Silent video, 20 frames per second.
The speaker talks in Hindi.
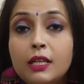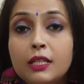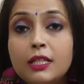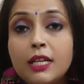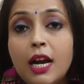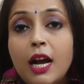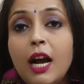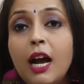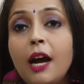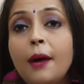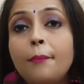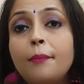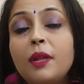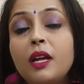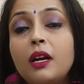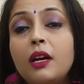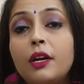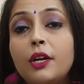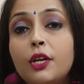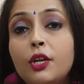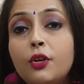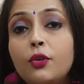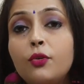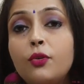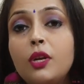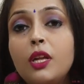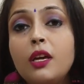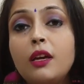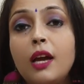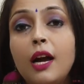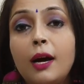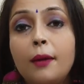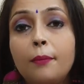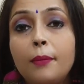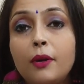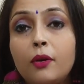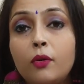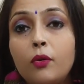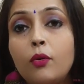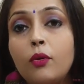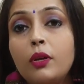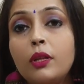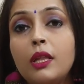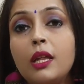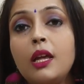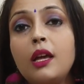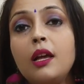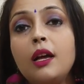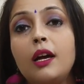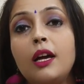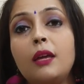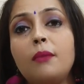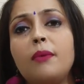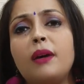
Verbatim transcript: जहां आपने कंटिन्यूटी यहाँ पर रोक दी कई